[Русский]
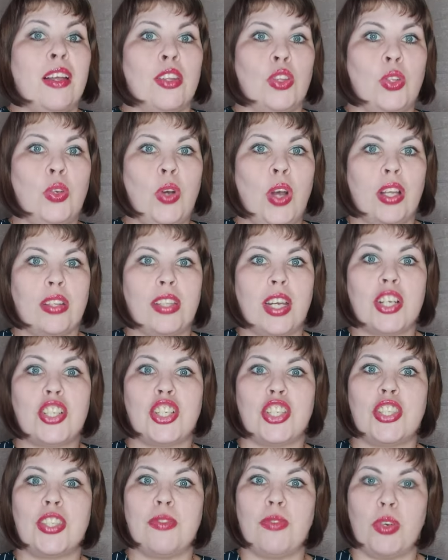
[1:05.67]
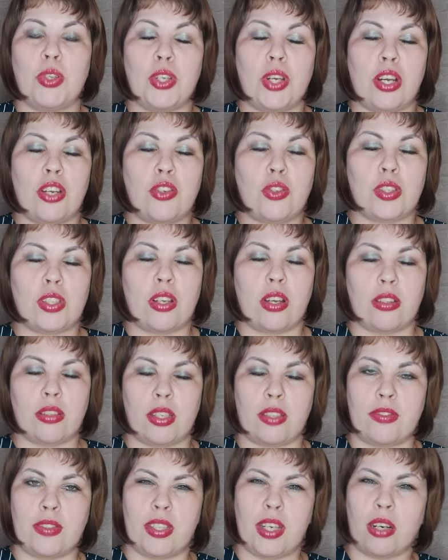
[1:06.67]
Ну, а также сегодня хочу
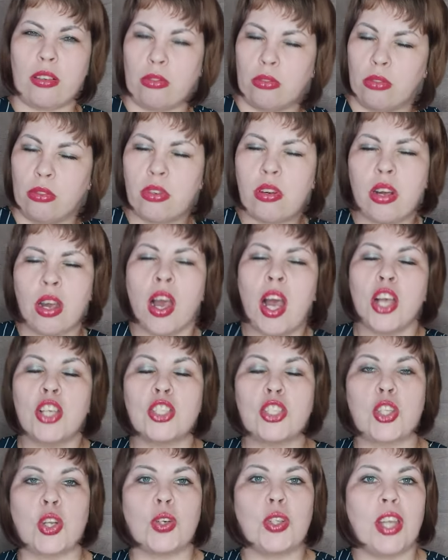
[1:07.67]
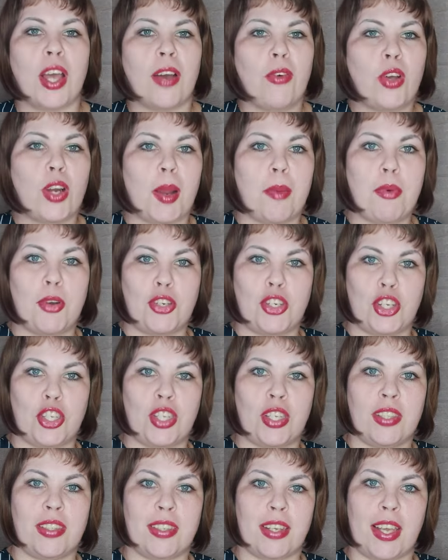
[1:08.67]
сказать всех, ух, с трудовой рабочей
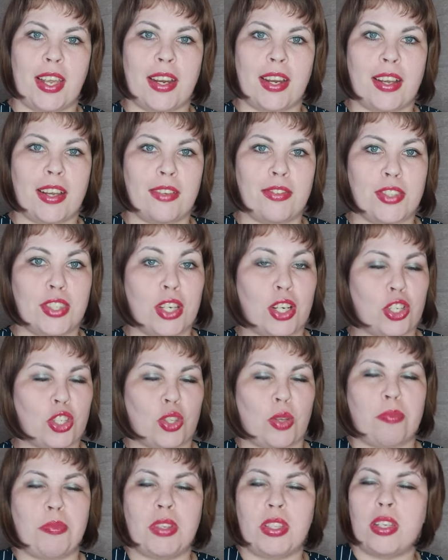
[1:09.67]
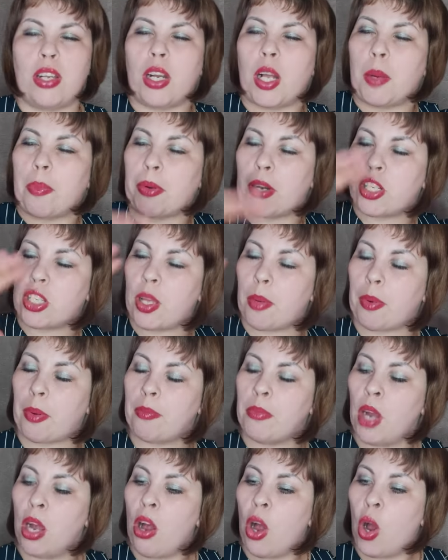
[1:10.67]
неделькой всех, чтобы неделька прошла
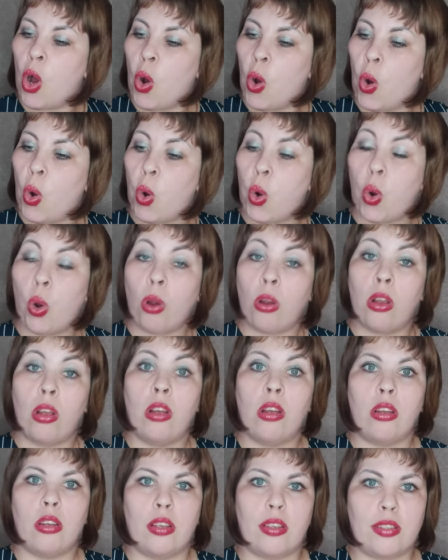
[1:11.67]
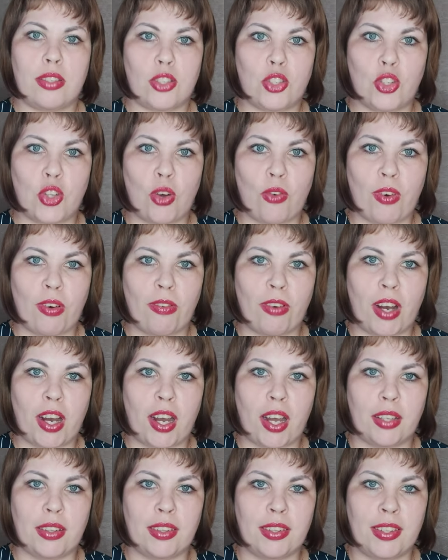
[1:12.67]
прям... Ух, и снова
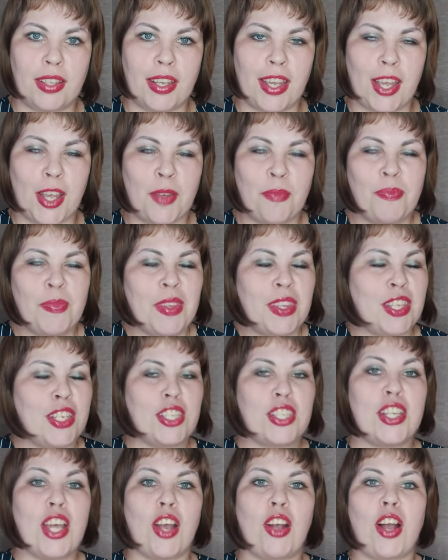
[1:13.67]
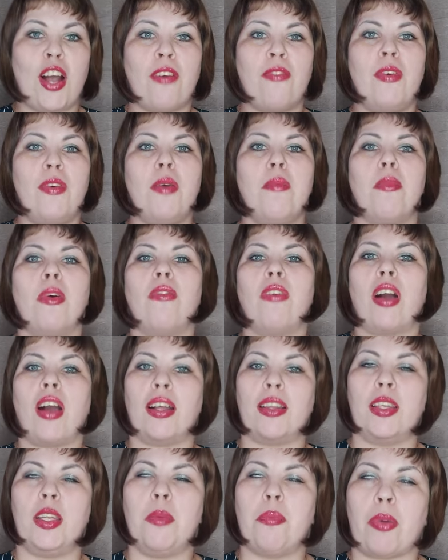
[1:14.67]
выходные. Не знаю, как вы, мы
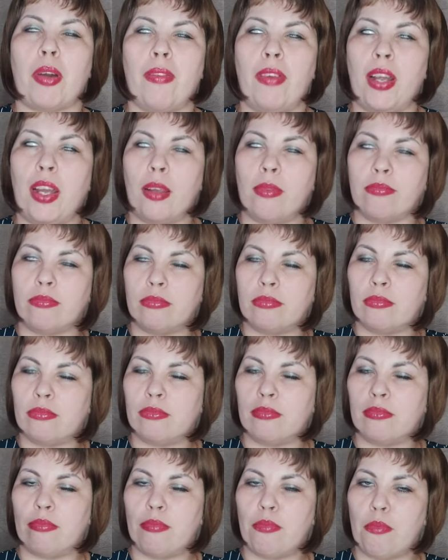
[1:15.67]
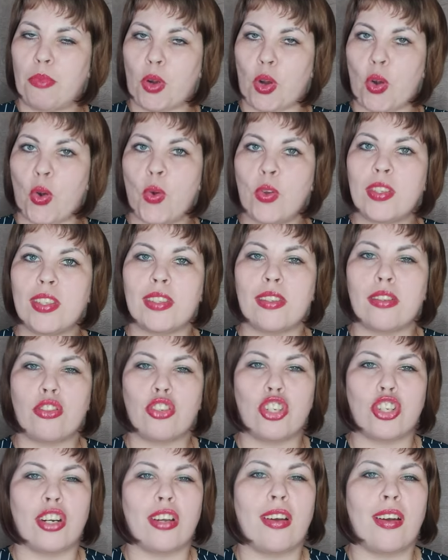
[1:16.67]
выходные провели просто
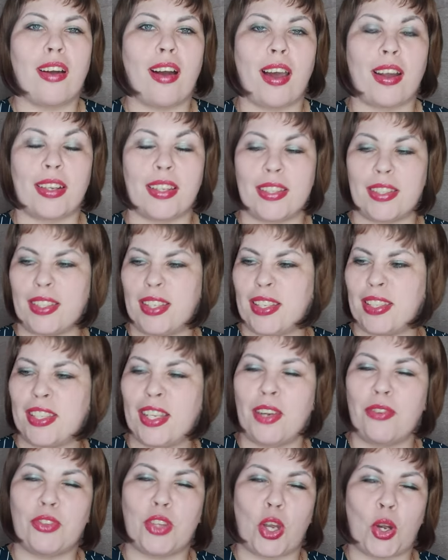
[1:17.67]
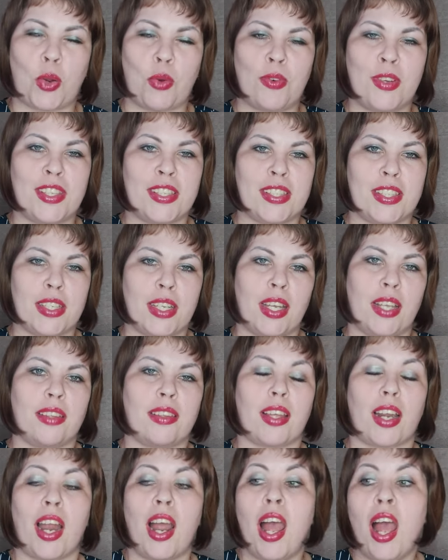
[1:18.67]
шикарно. Съездили в торговый
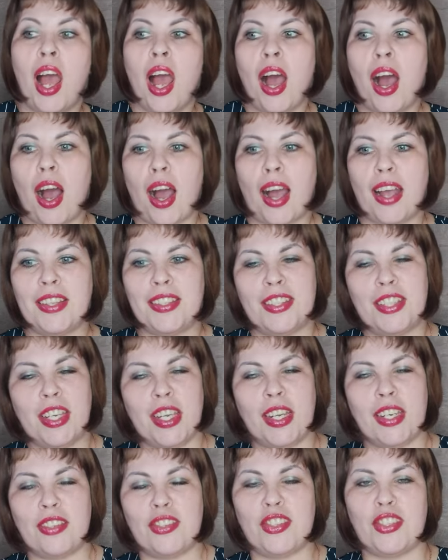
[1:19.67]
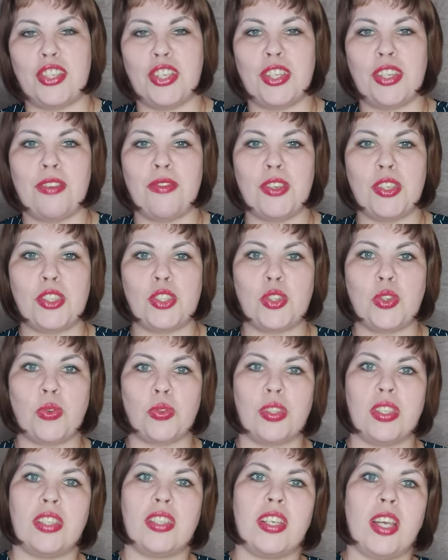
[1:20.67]
центр, одели все на
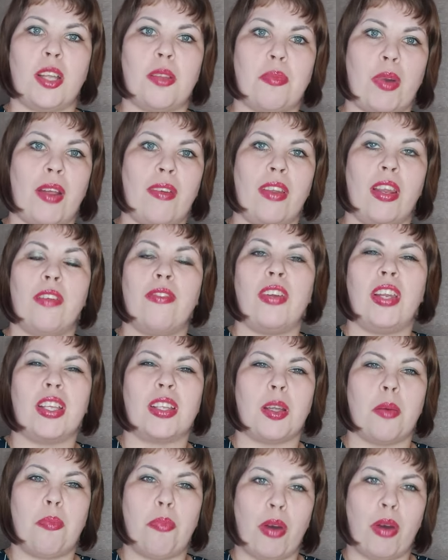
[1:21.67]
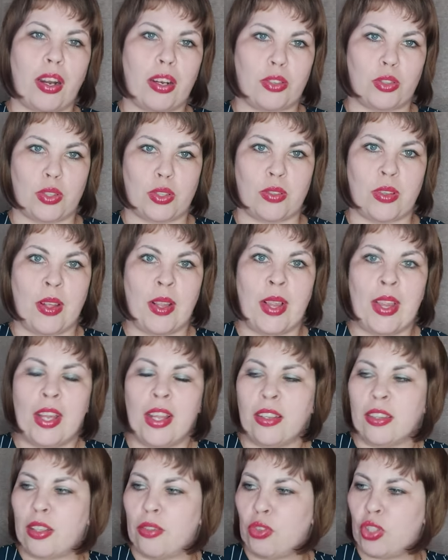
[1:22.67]
весну, детей отправили в летопарк. То есть
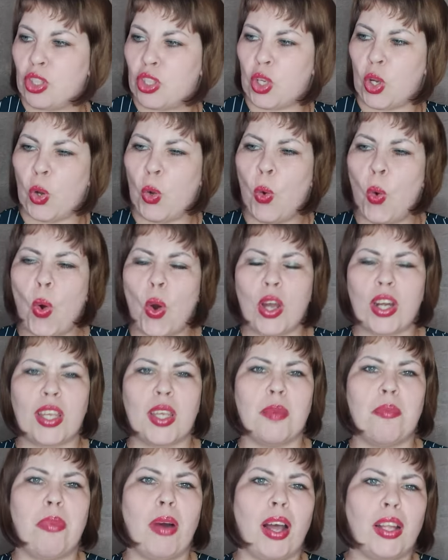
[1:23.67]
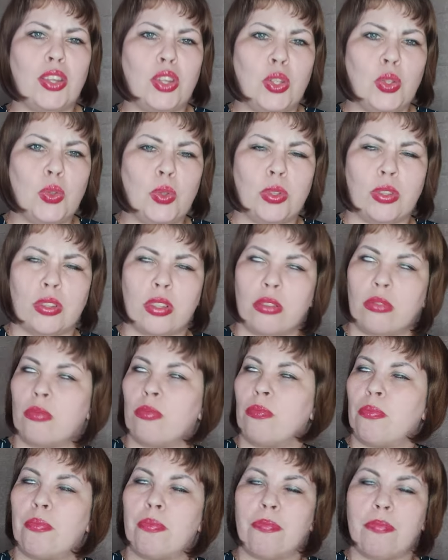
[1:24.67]
там вот эти горки,
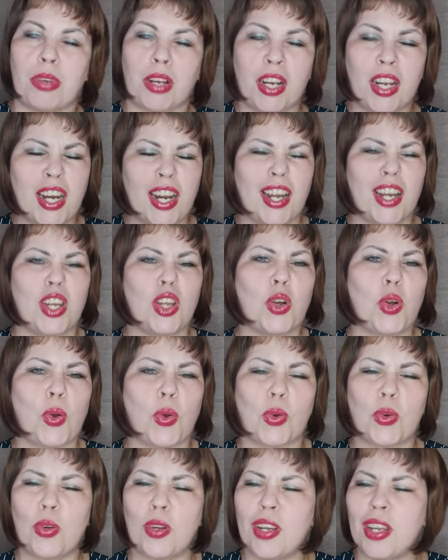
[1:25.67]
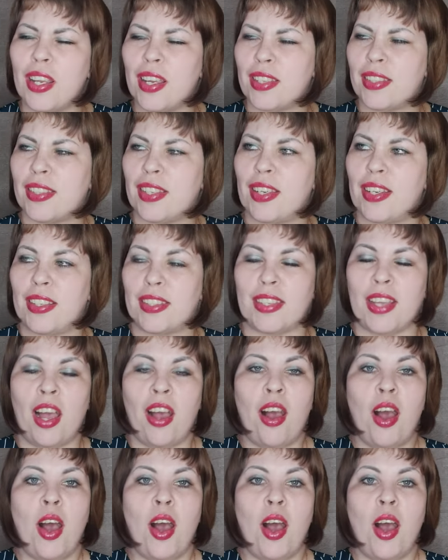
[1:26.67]
батуты, прыгали, курулесились.